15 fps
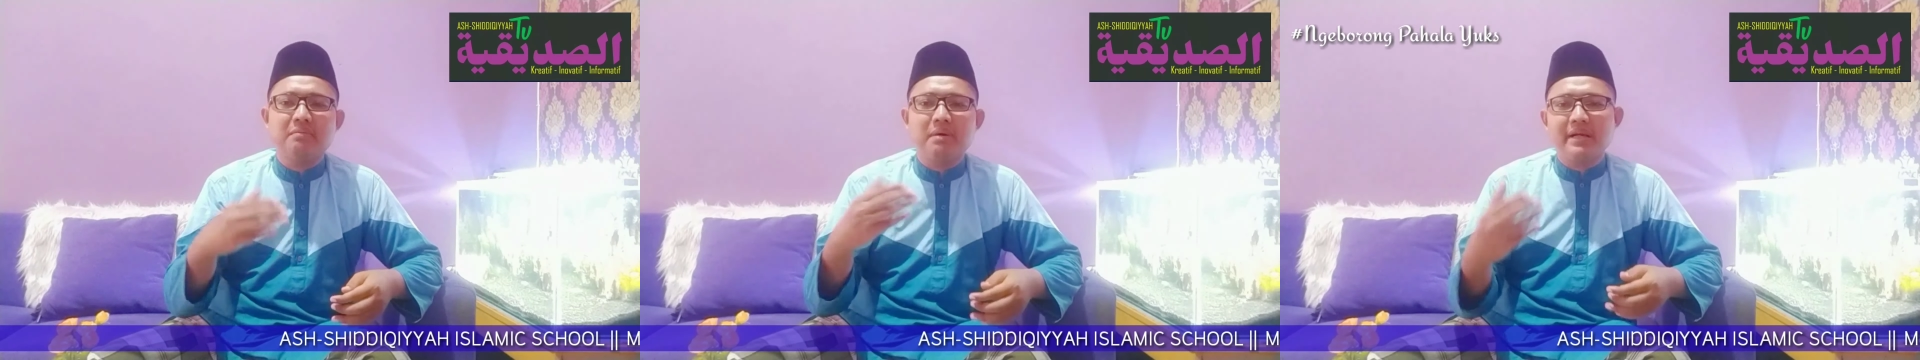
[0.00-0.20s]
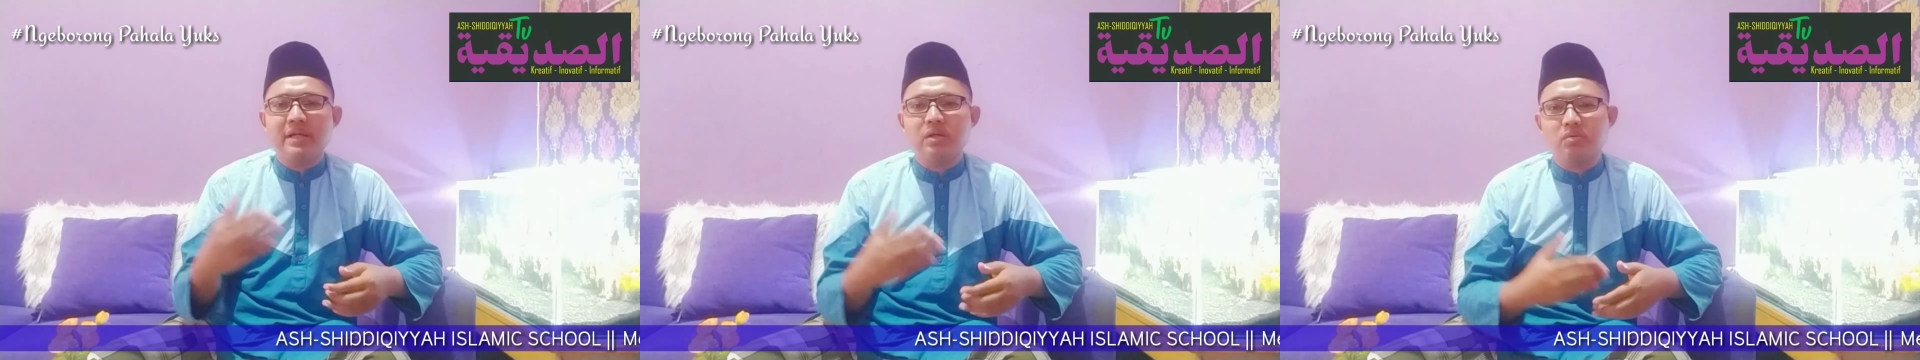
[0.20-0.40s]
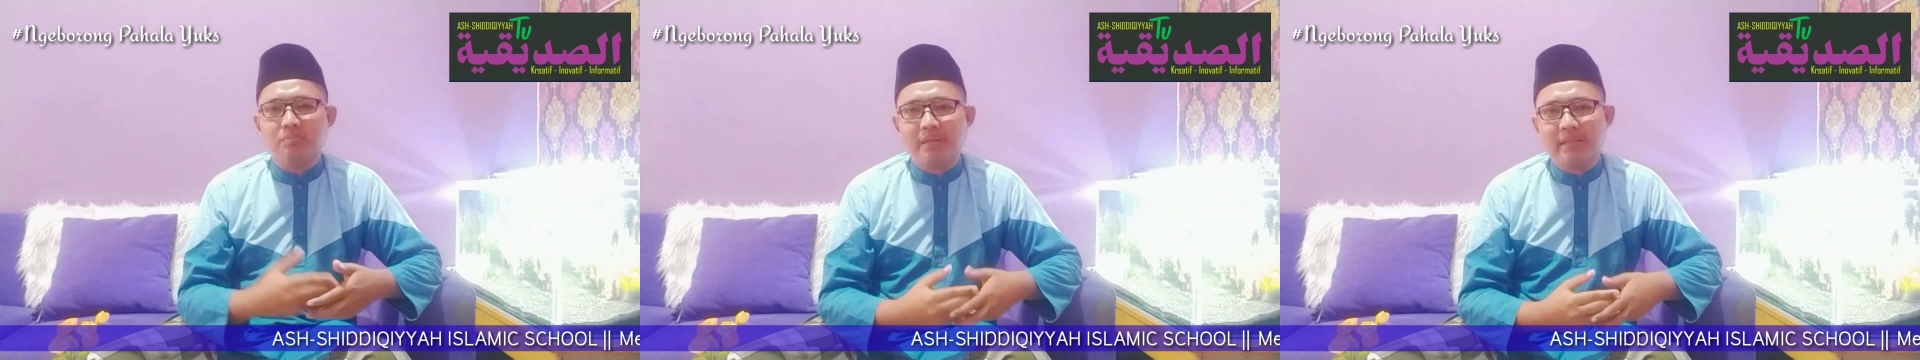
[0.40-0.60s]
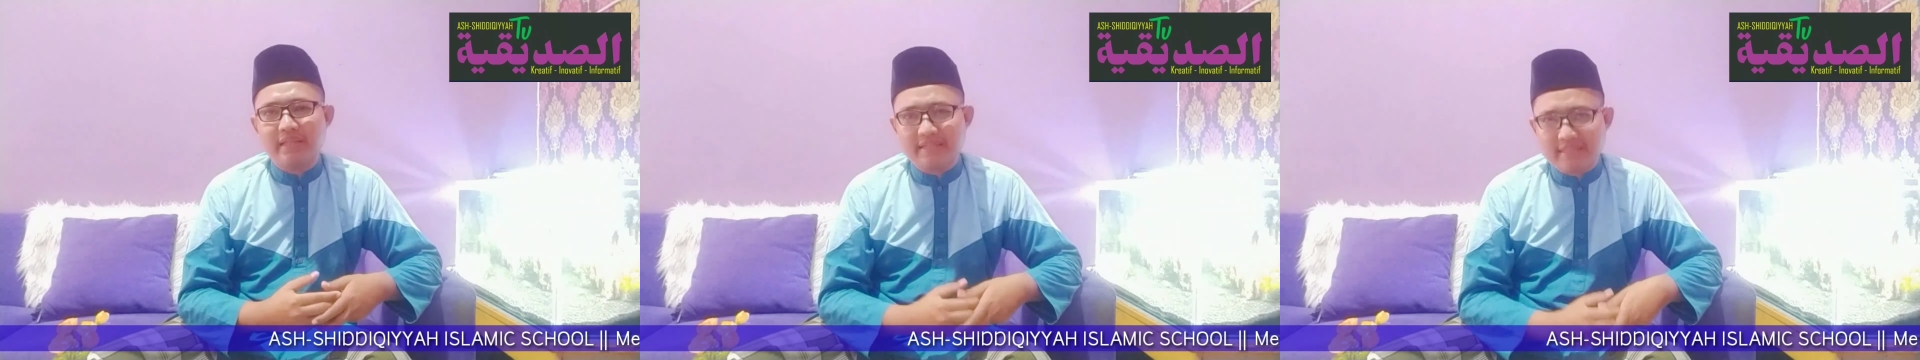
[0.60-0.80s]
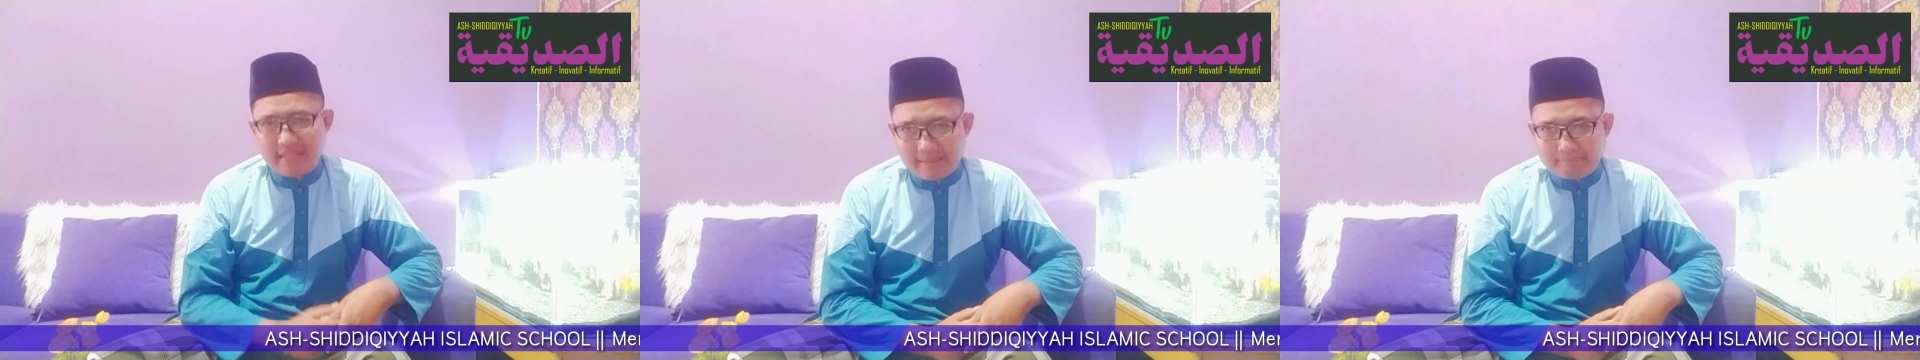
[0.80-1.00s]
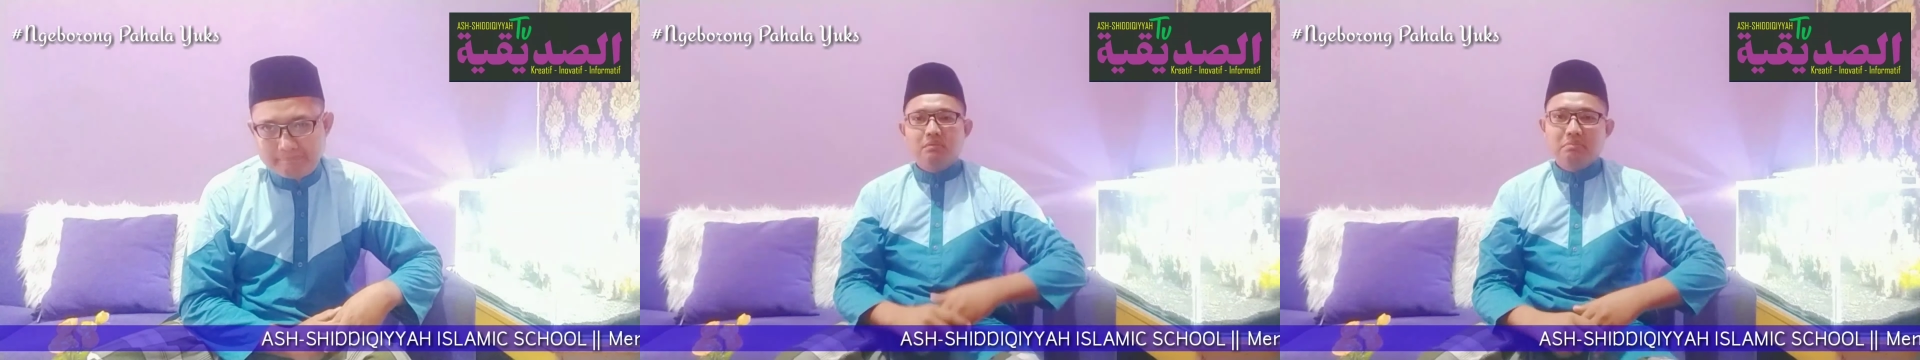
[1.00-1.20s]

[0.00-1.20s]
bagi umat Islam.